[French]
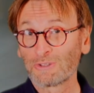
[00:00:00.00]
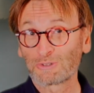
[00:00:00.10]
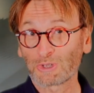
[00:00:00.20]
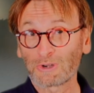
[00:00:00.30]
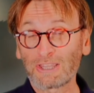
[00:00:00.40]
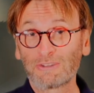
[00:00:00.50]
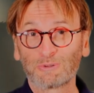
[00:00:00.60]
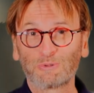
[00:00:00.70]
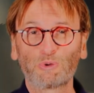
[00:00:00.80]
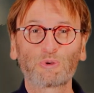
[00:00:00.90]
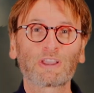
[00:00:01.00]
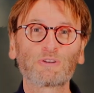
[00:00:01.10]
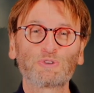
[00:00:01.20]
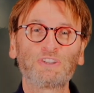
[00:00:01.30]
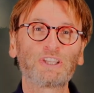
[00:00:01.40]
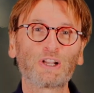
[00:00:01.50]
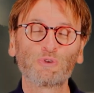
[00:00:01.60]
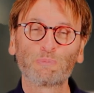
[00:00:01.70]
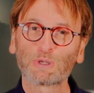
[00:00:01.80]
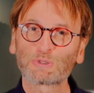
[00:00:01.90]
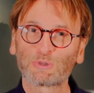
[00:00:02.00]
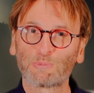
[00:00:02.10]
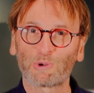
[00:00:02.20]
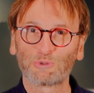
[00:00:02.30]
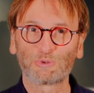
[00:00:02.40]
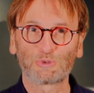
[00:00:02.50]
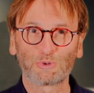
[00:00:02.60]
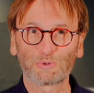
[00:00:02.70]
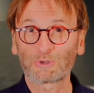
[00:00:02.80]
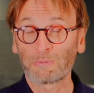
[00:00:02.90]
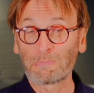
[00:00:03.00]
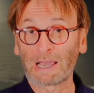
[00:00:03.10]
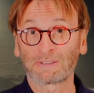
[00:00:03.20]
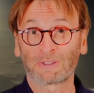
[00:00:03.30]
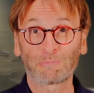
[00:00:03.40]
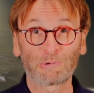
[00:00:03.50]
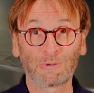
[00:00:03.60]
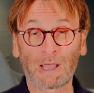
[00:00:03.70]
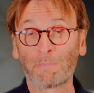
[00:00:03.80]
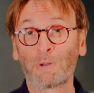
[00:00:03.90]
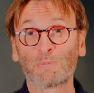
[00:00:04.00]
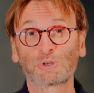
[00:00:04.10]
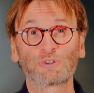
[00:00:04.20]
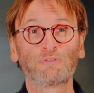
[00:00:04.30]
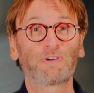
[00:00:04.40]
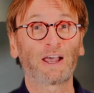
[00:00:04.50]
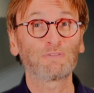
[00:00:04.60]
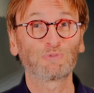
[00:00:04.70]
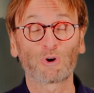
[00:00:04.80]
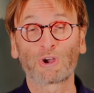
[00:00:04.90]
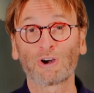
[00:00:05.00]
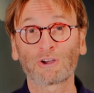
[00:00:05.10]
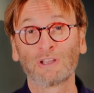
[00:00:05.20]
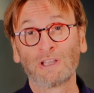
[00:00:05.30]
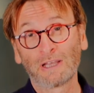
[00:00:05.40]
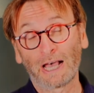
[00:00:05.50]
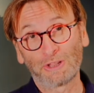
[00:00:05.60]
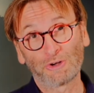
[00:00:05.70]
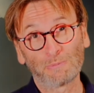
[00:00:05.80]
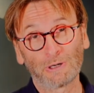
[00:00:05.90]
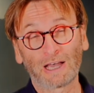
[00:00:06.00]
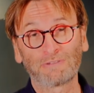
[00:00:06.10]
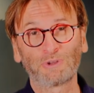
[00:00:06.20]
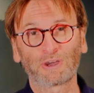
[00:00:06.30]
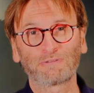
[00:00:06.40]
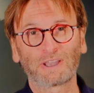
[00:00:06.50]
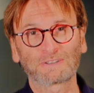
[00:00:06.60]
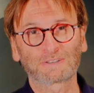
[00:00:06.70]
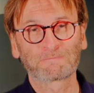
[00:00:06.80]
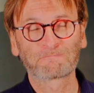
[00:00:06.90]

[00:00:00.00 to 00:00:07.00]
sans l'aide d'aucun logiciel de post-production comme par exemple Apple Motion 5 ou encore Adobe After Effects.